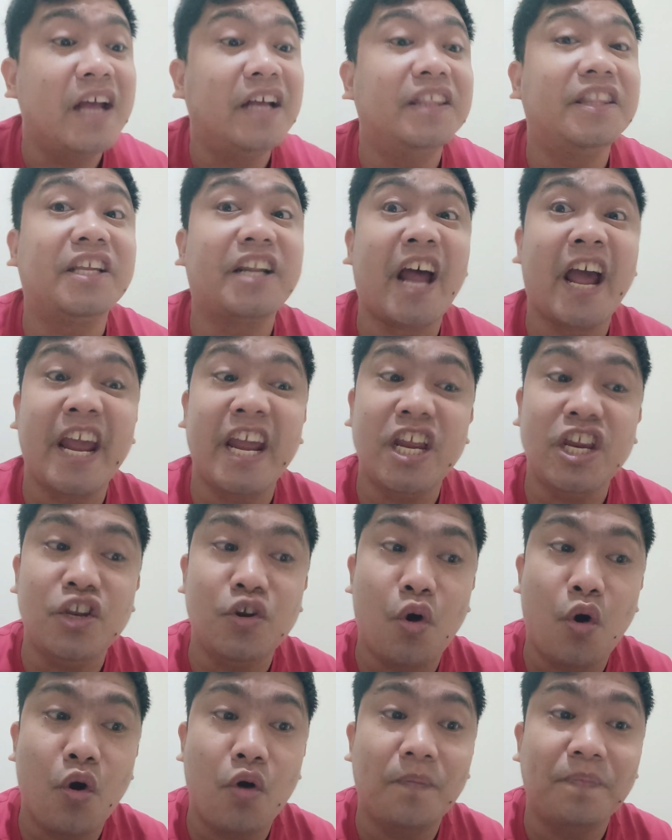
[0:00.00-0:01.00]
4, try,
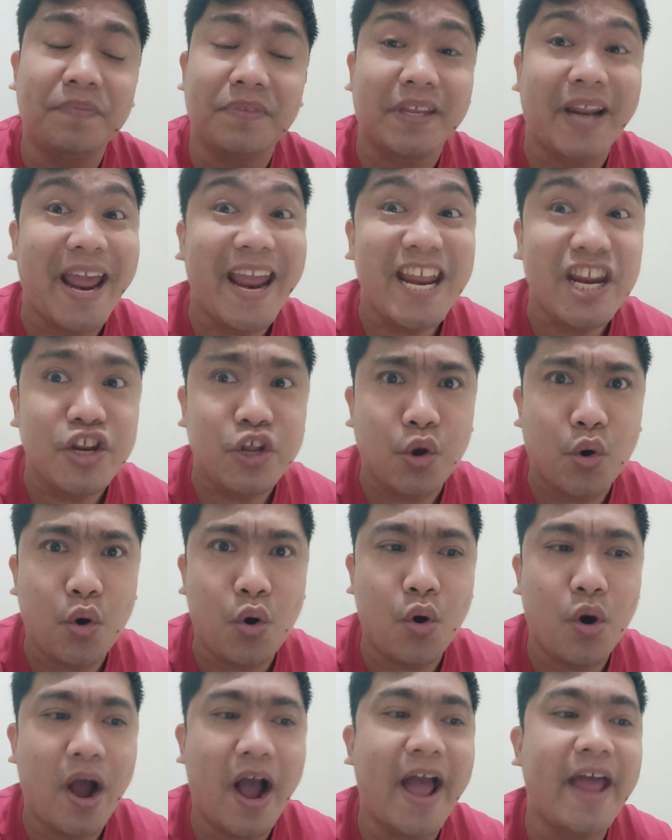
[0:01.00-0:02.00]
no, try
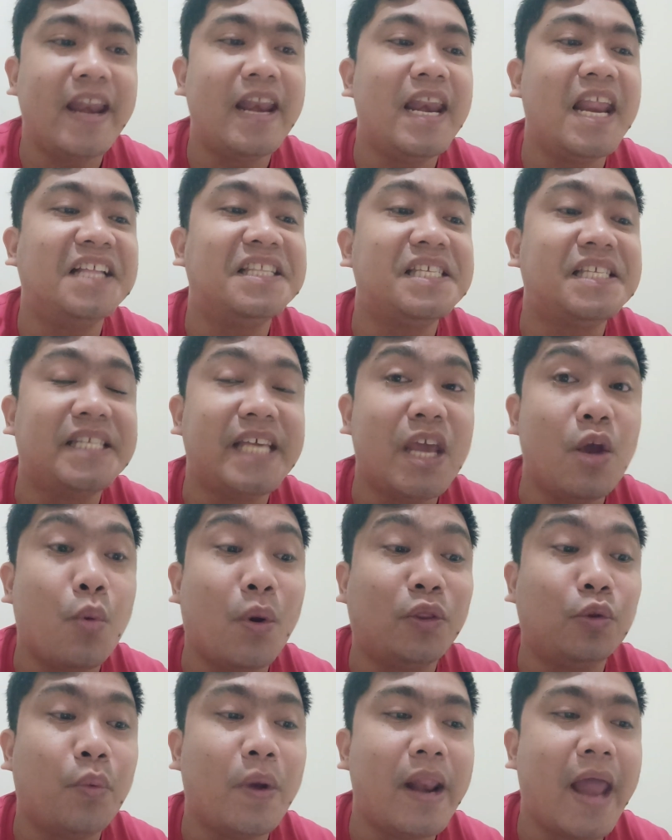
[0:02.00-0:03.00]
nyo and let's see
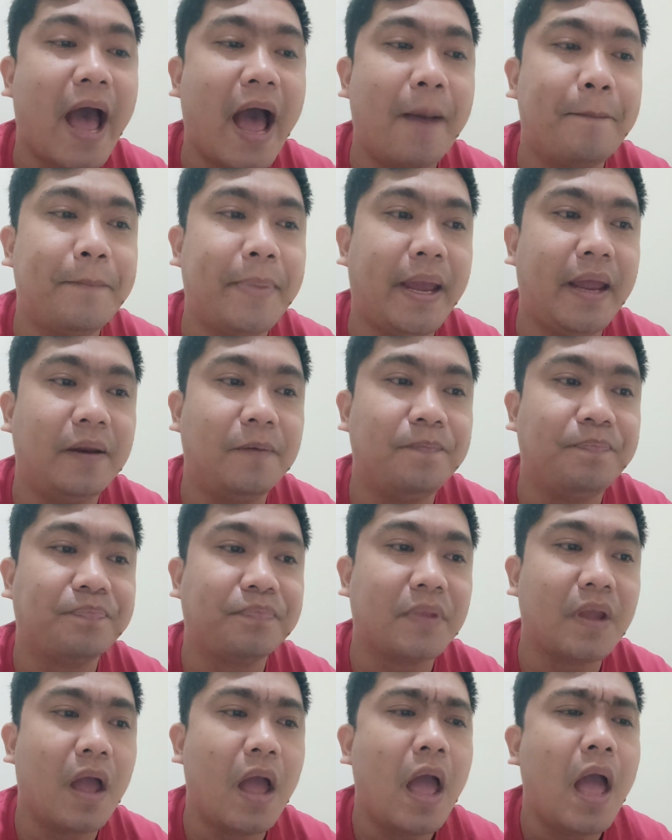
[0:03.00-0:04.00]
what will happen
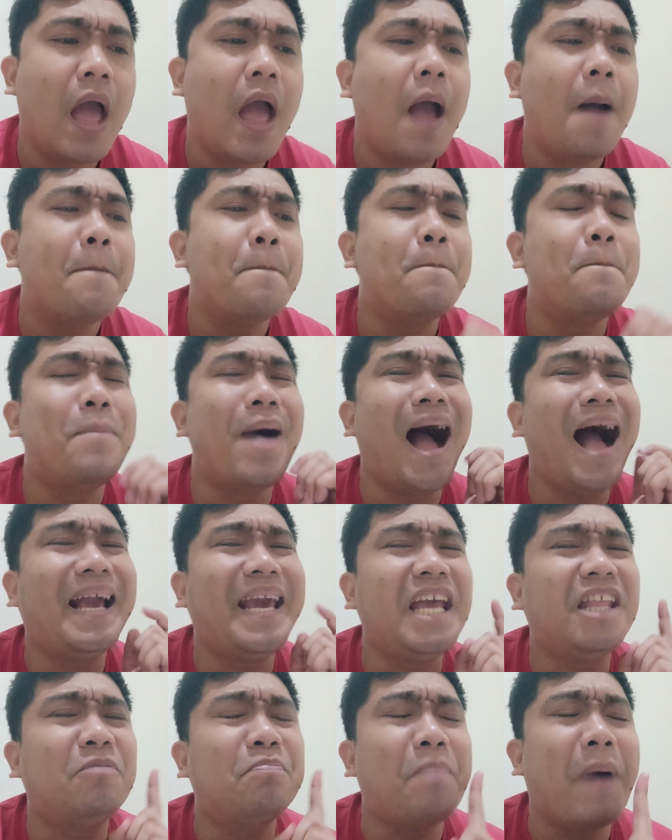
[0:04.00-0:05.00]

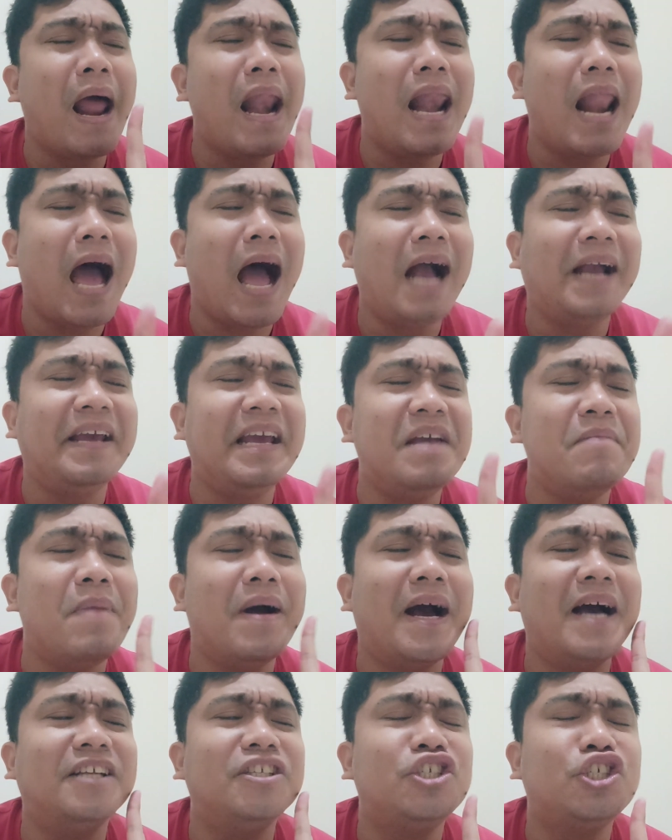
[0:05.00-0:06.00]
bakit palaging
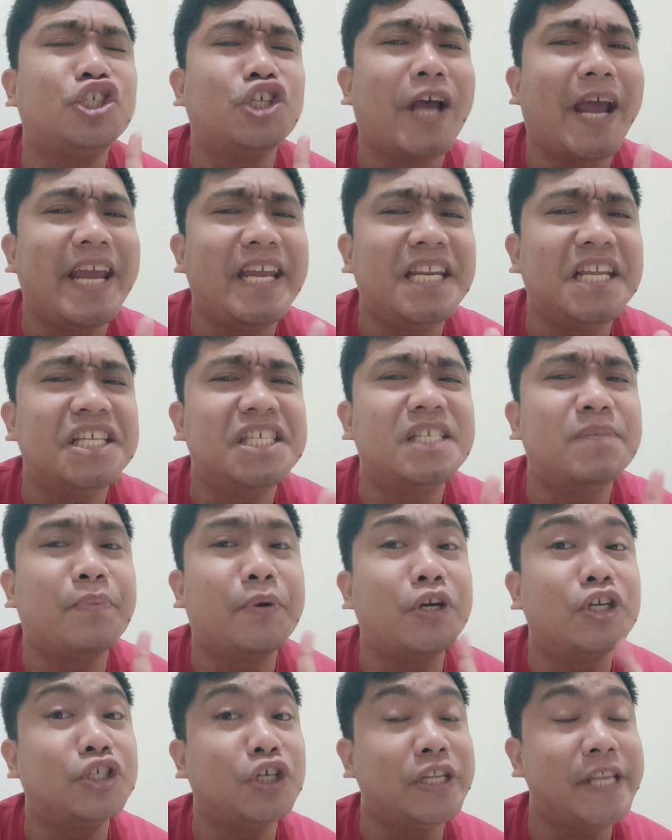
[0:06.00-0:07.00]
mga Chinese
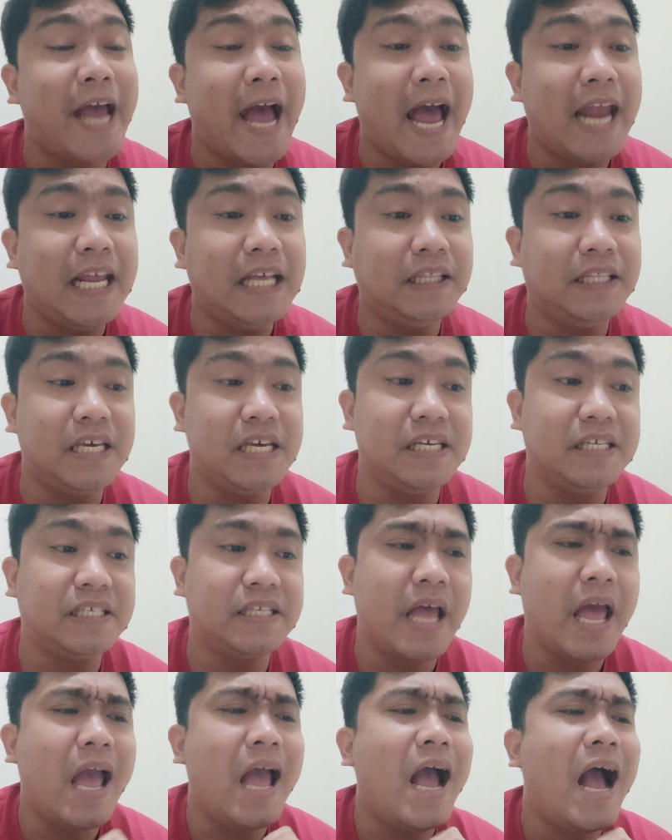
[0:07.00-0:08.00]
personalities
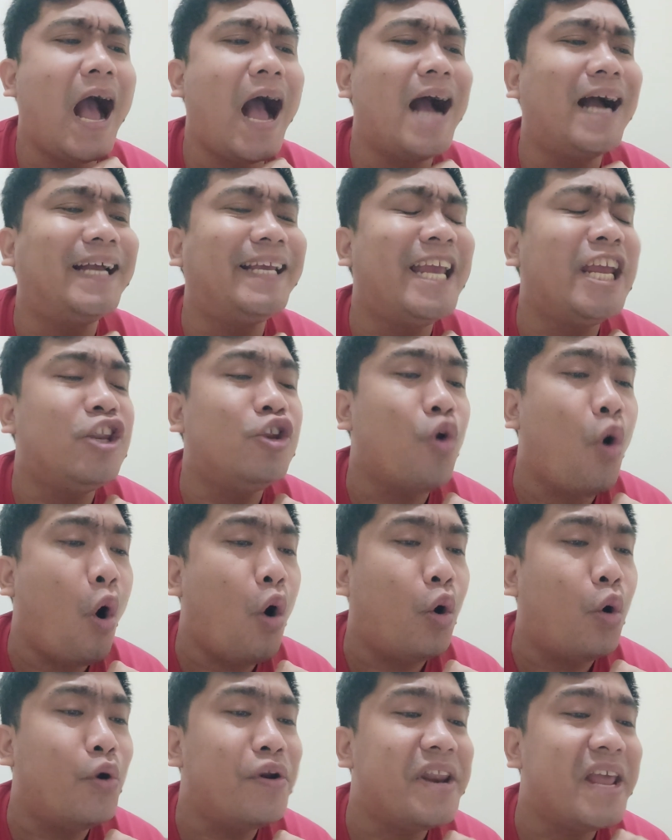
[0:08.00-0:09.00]
ang
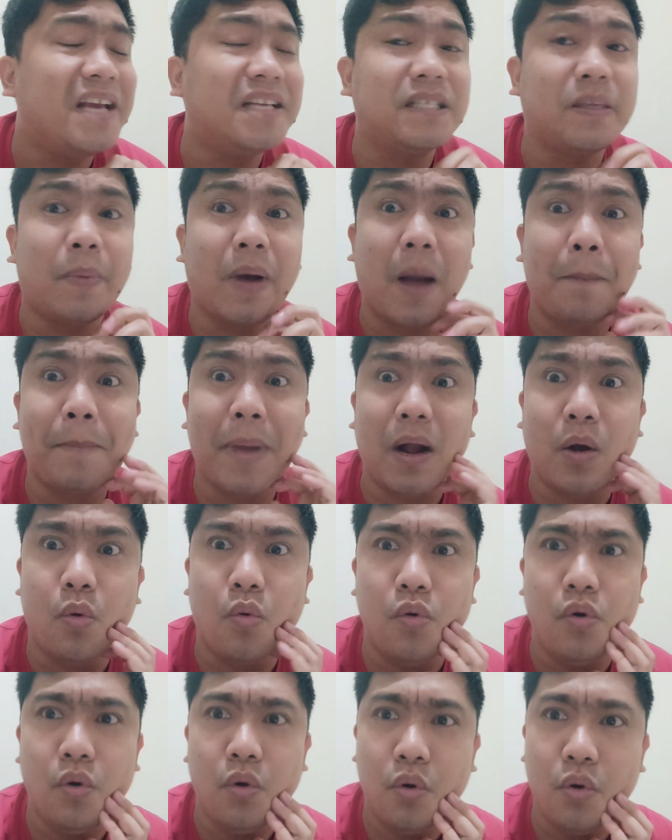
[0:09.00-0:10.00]
kinokonek sa mga
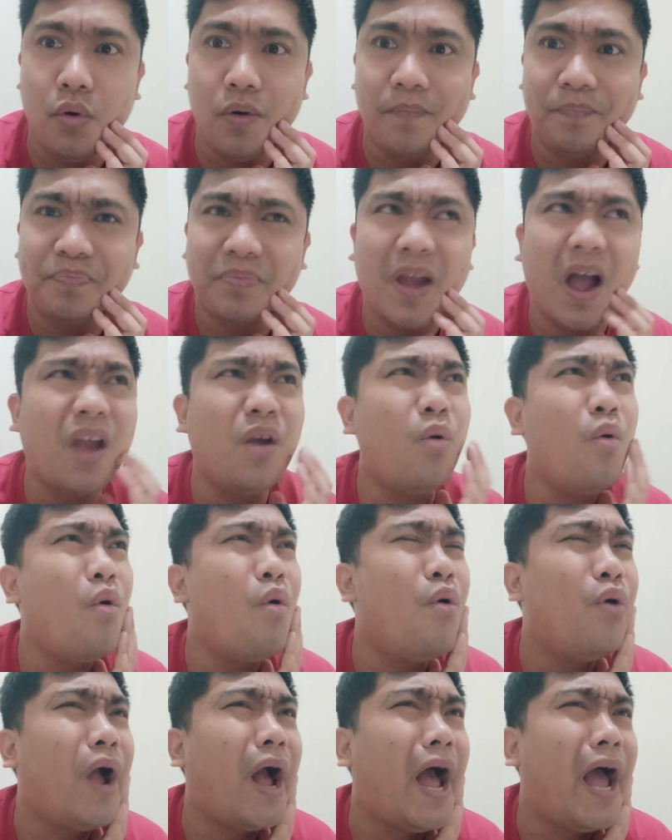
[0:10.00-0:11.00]
pangulo? Ay
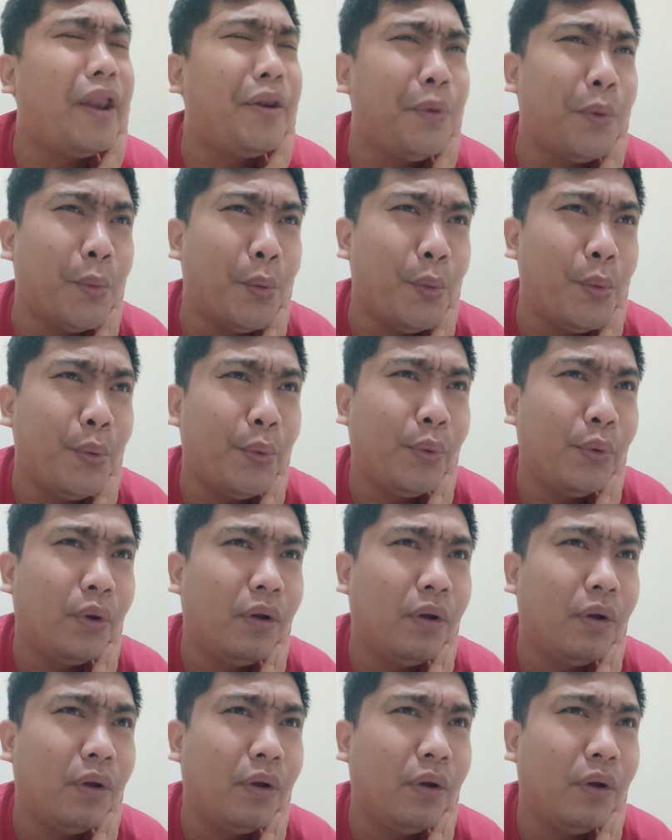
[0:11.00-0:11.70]
oo nga, no?